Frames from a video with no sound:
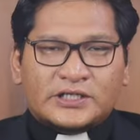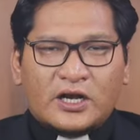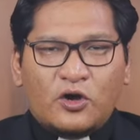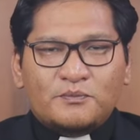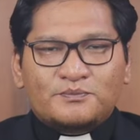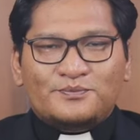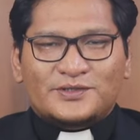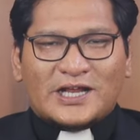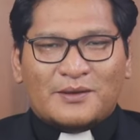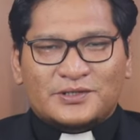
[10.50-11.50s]
Shalom,
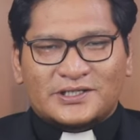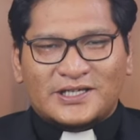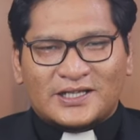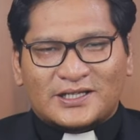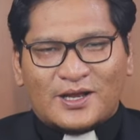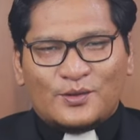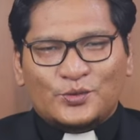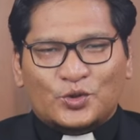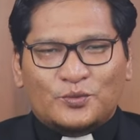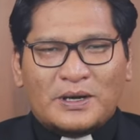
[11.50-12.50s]
salam sejahtera
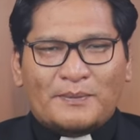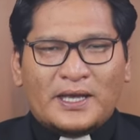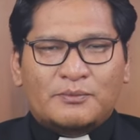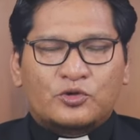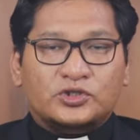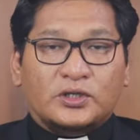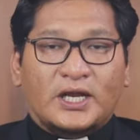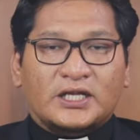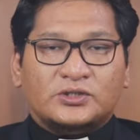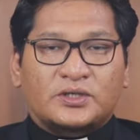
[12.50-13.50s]
untuk Bapak Ibu
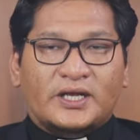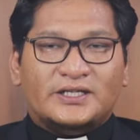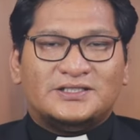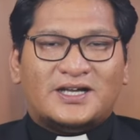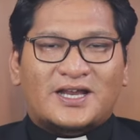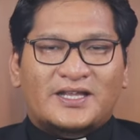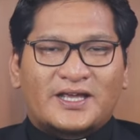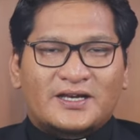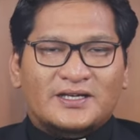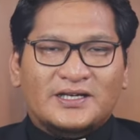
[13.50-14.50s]
saudara-saudari
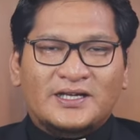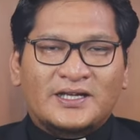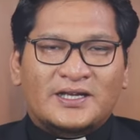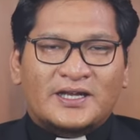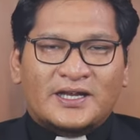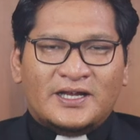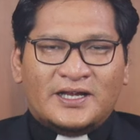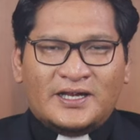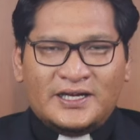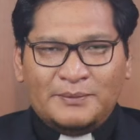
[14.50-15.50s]
sekalian.
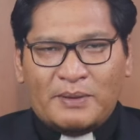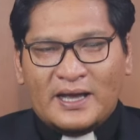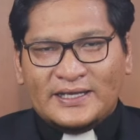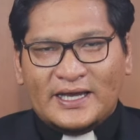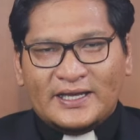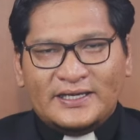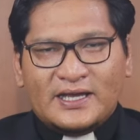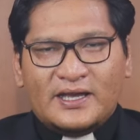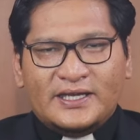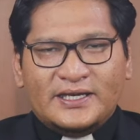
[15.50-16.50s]
Di pagi yang
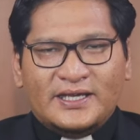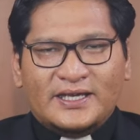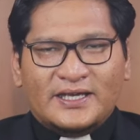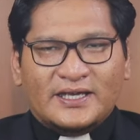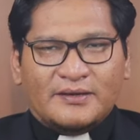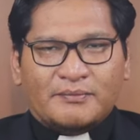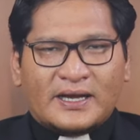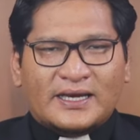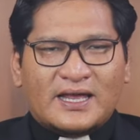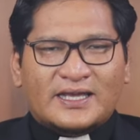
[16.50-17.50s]
indah ini,
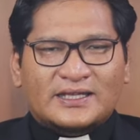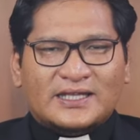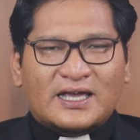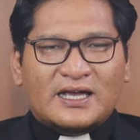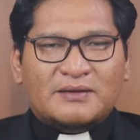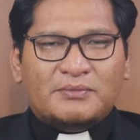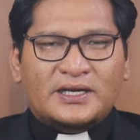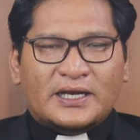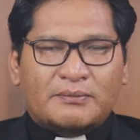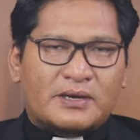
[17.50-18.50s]
marilah kita
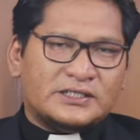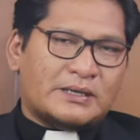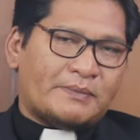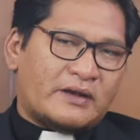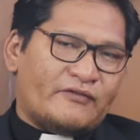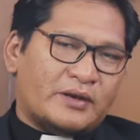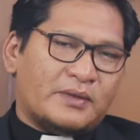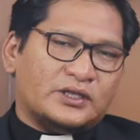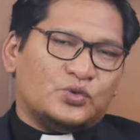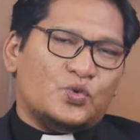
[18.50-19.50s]
menerima sapaan
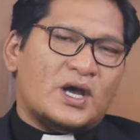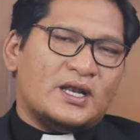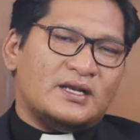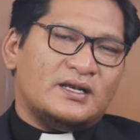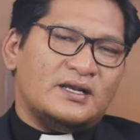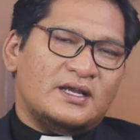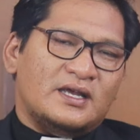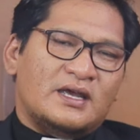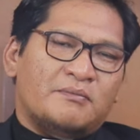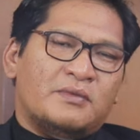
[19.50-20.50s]
firman Tuhan
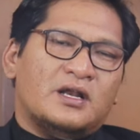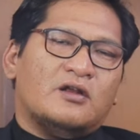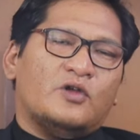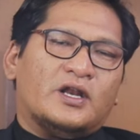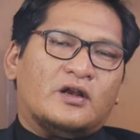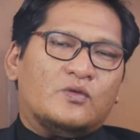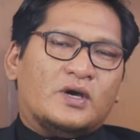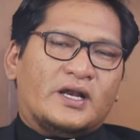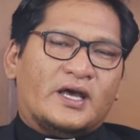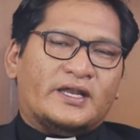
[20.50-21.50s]
melalui
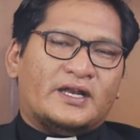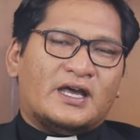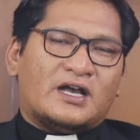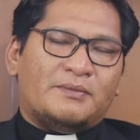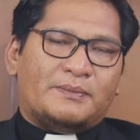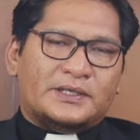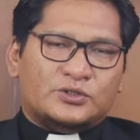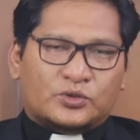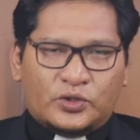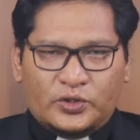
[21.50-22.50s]
renungan harian HKBP
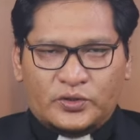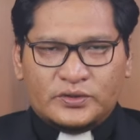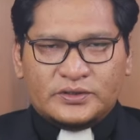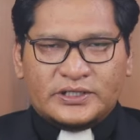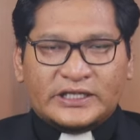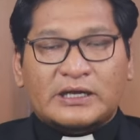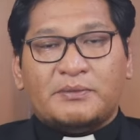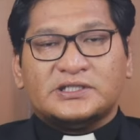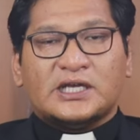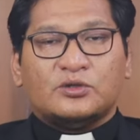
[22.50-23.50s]
Sutoyo. Kita
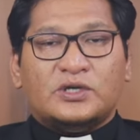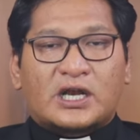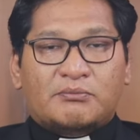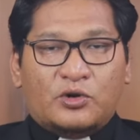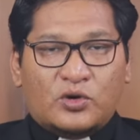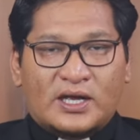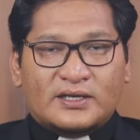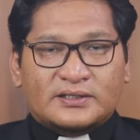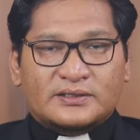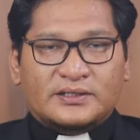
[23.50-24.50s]
bersatu dalam
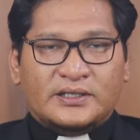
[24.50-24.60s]
doa.